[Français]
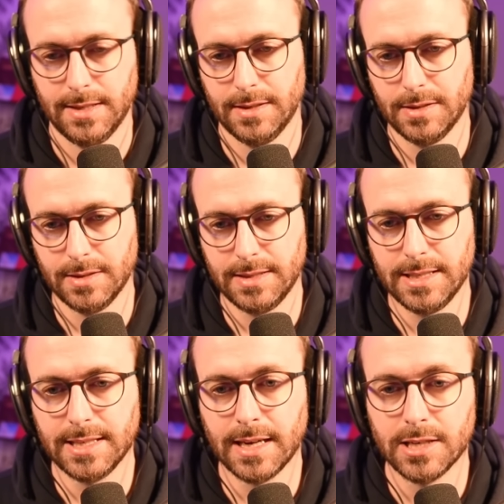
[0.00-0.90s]
euh, des
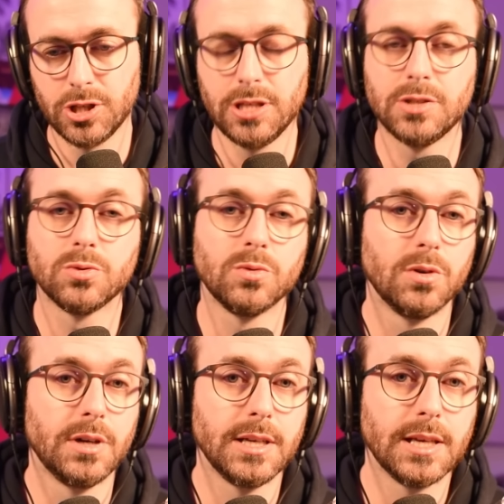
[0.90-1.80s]
KH, qui sont
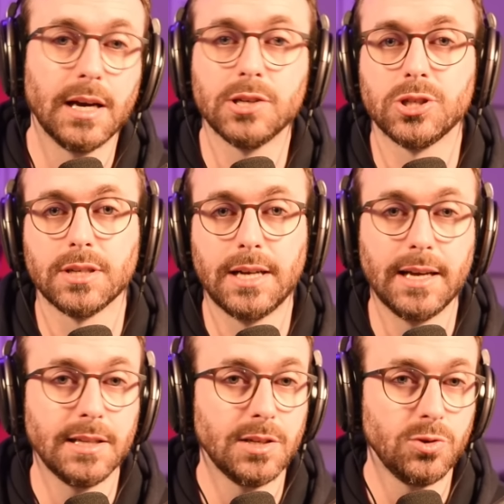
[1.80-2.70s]
les caches, hein, Klein et